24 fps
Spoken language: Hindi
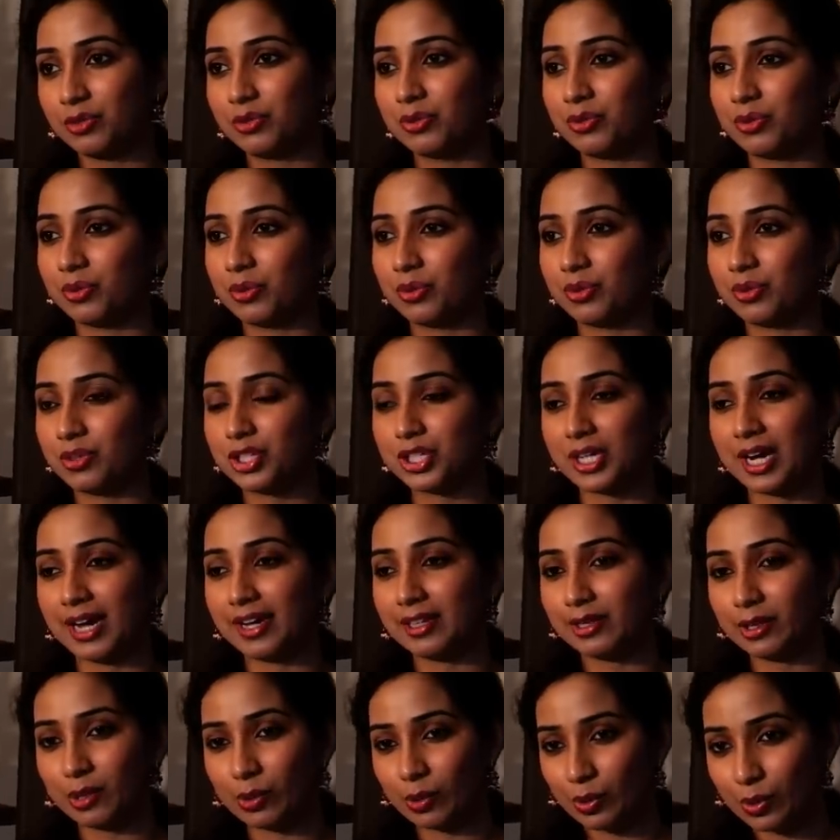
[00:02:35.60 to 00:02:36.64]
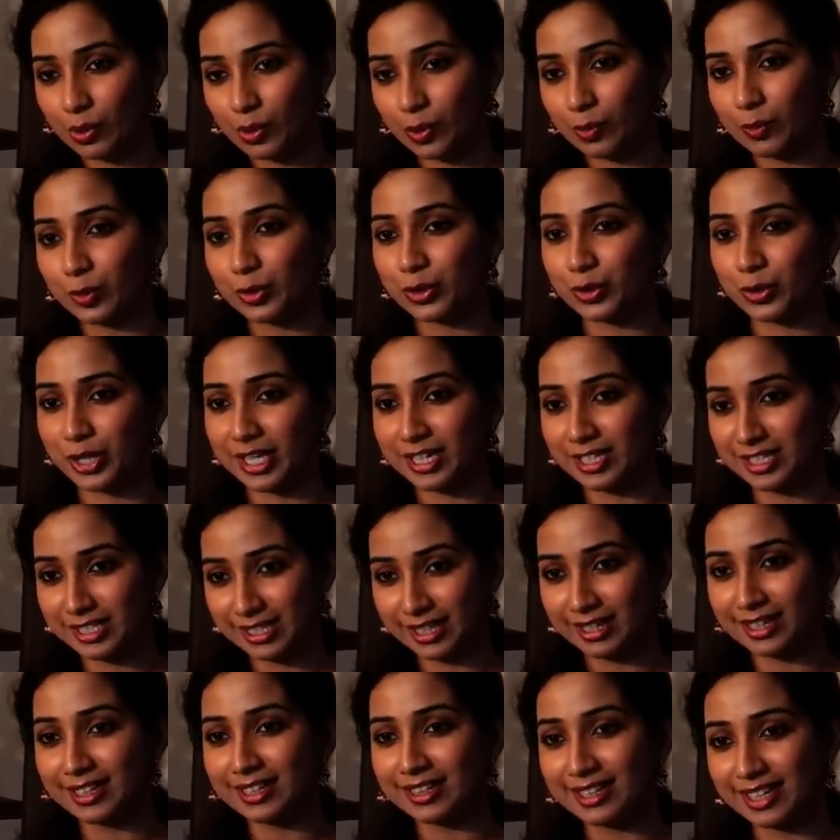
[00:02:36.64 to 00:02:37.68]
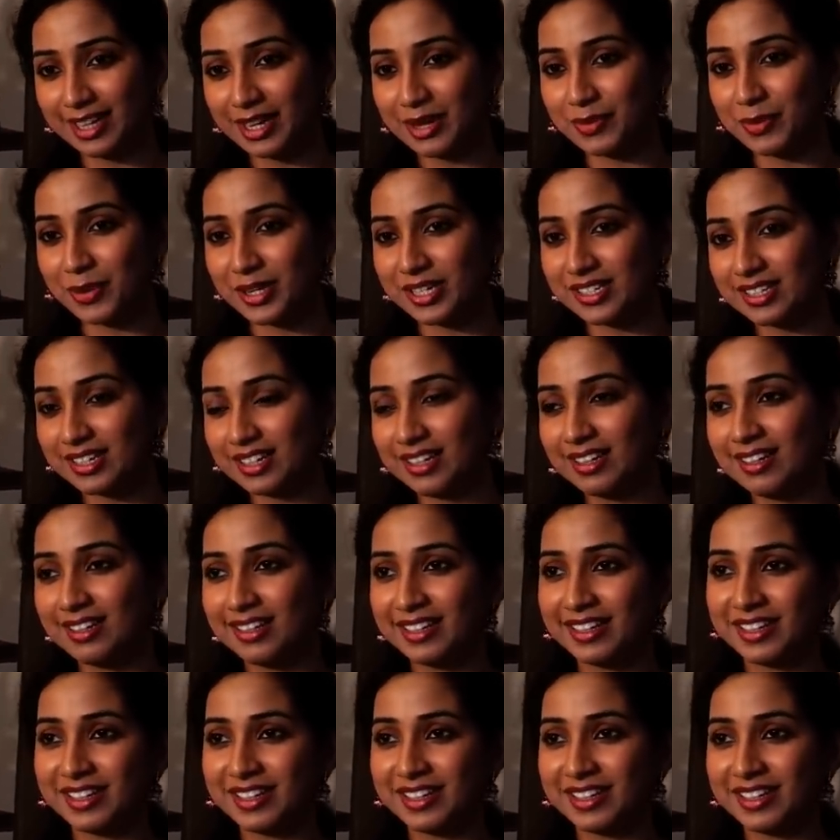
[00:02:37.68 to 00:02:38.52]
तो शायद लोगों को वो जोड़ी अच्छी लगती है वॉइस की